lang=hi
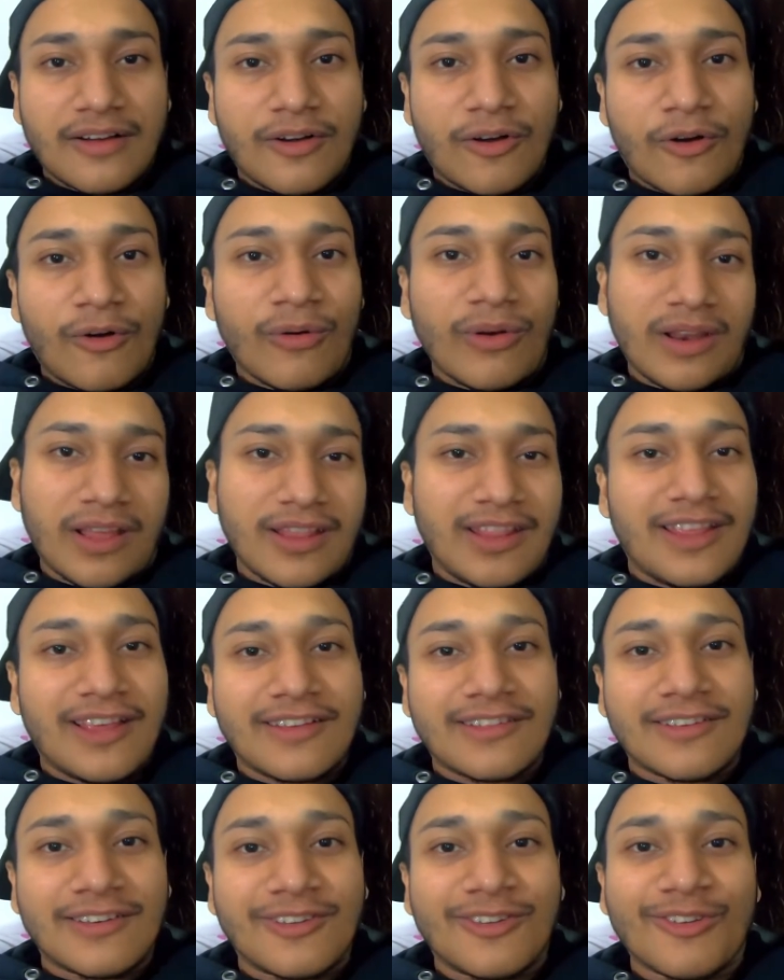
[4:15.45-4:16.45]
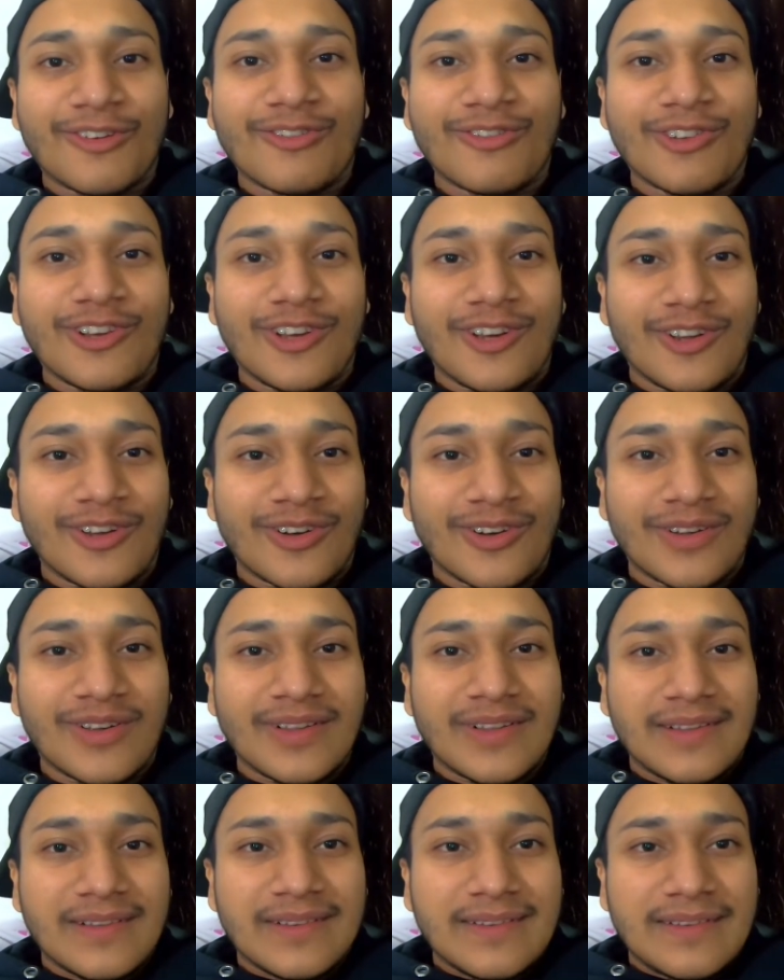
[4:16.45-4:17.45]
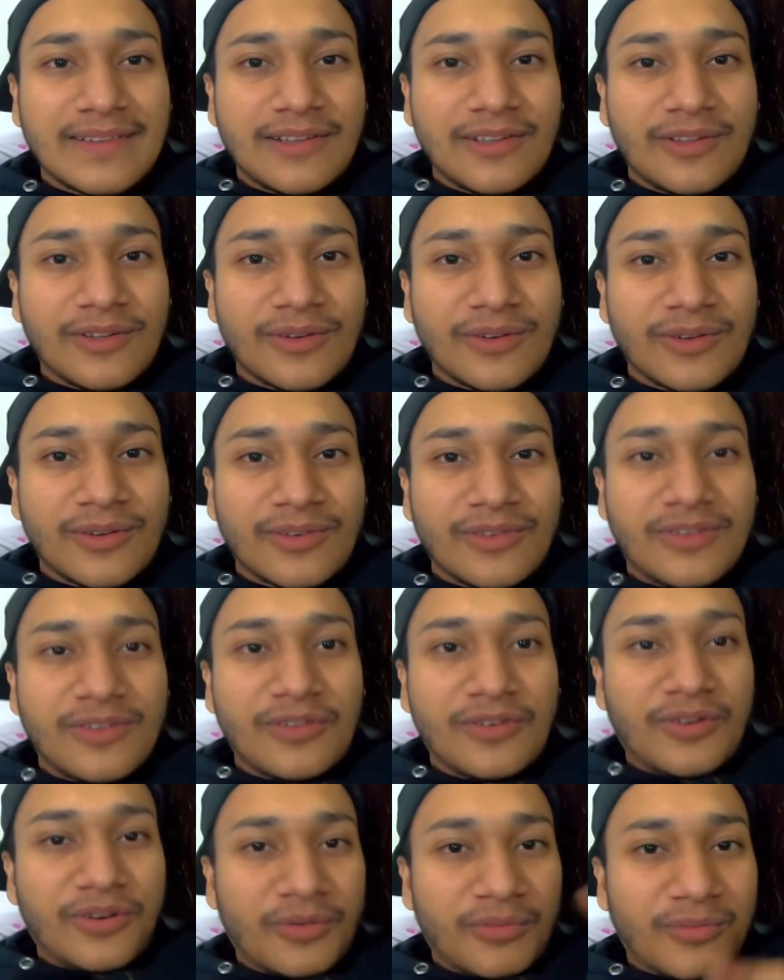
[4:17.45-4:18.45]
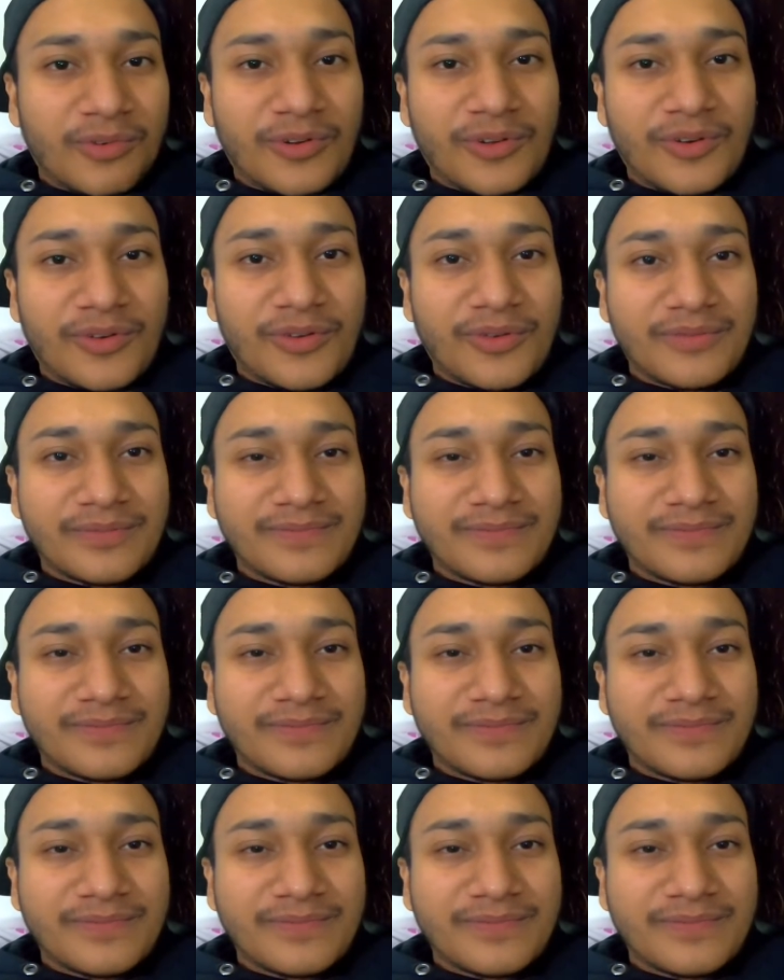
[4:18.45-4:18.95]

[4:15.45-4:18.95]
खोल के देख सकते हो वीडियो तो सी यू टमोरो